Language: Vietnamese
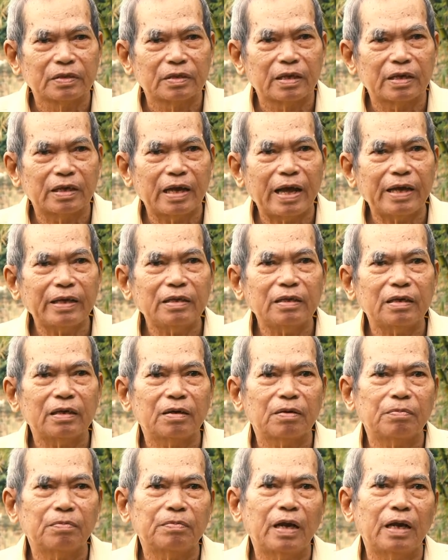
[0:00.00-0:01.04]
thì đánh là
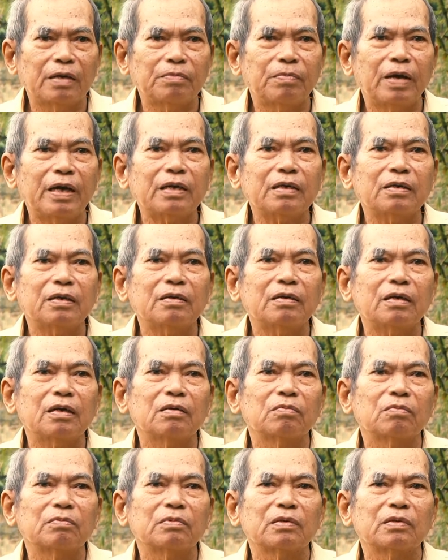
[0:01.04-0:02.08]
ờ, địch bác các
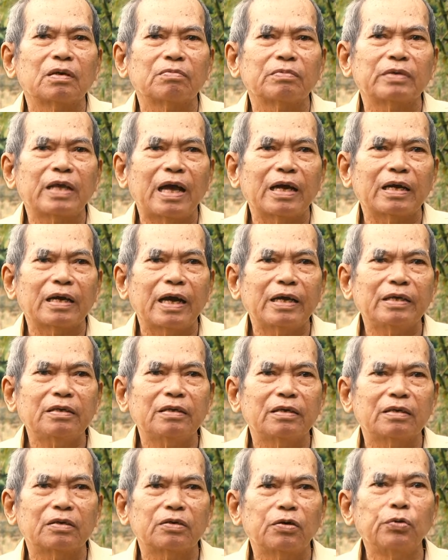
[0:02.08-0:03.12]
con nông dân đánh
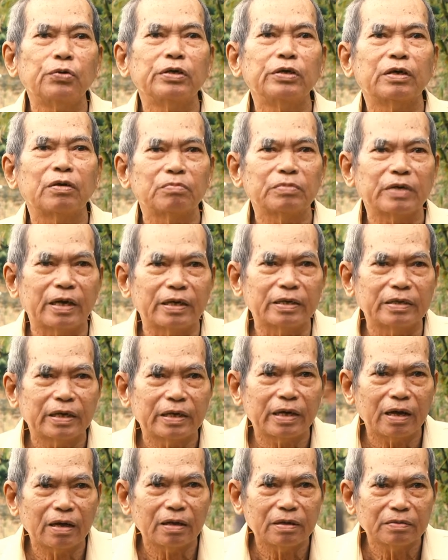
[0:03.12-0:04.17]
là khui công sự
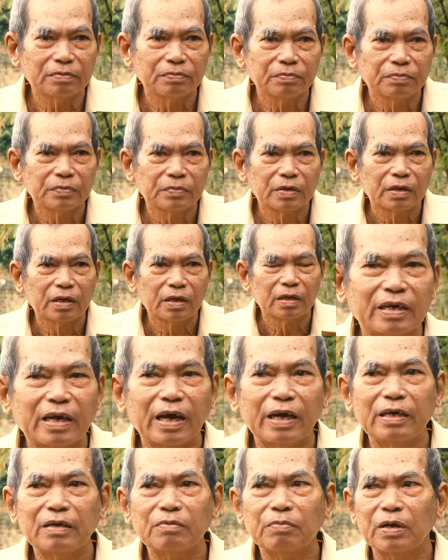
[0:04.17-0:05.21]
ở đó
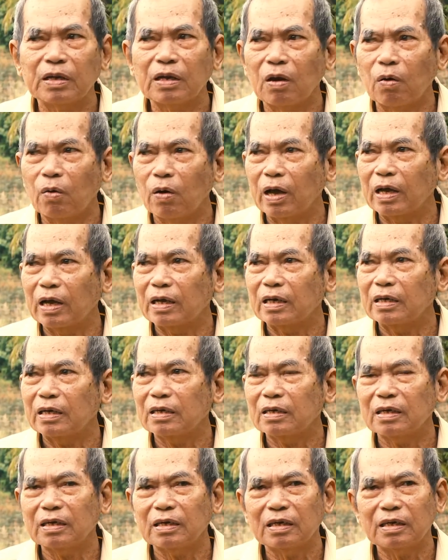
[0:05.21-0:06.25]
khi mà lùa cái
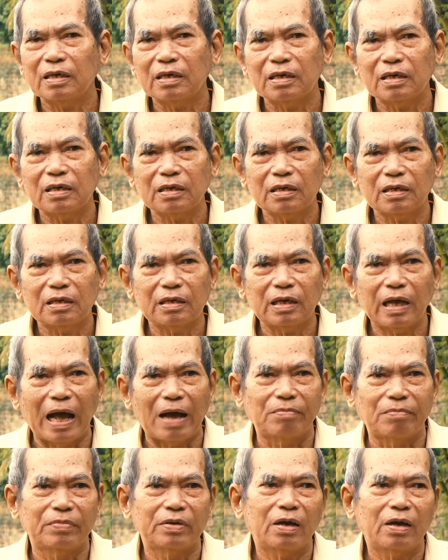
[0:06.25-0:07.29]
cái cái cái, cái
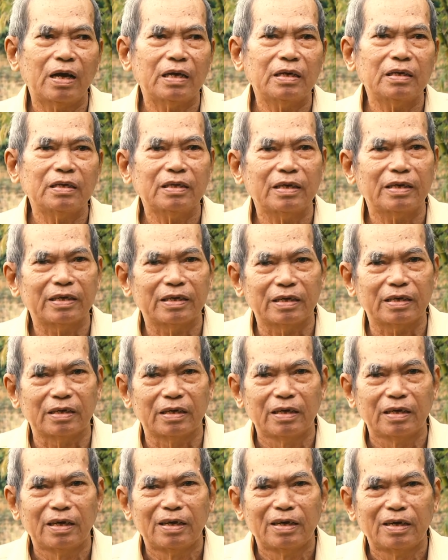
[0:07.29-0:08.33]
hầm ra đó thì
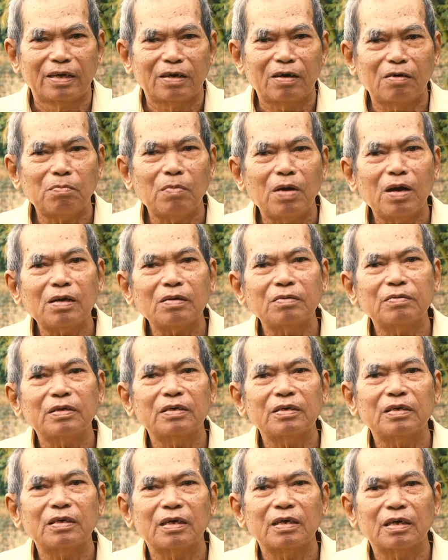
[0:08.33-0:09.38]
cất bớt
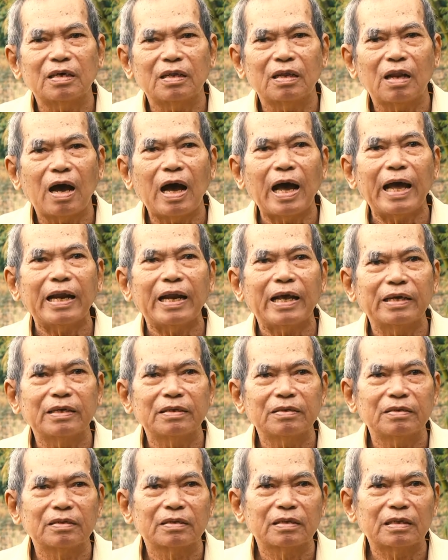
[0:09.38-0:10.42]
mới la
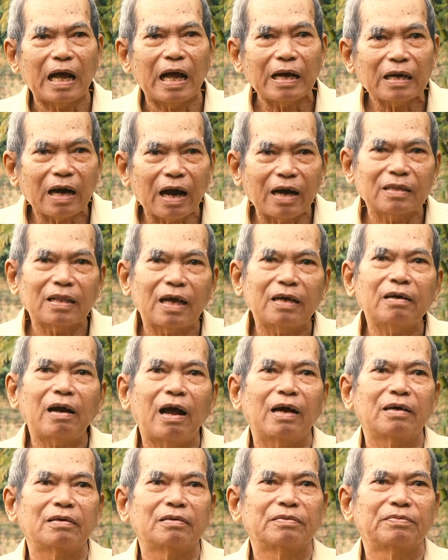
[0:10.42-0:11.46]
lên tới rồi tới
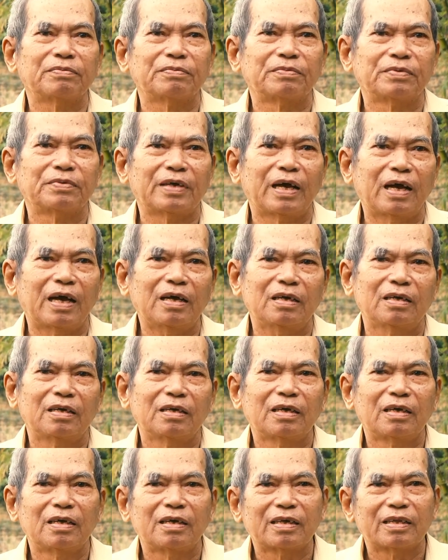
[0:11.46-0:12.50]
rồi đó
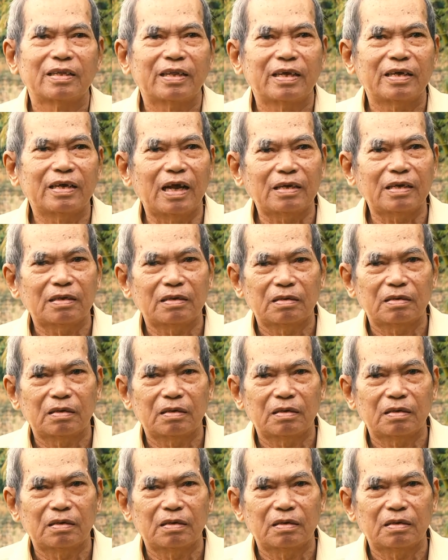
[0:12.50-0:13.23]
thì địch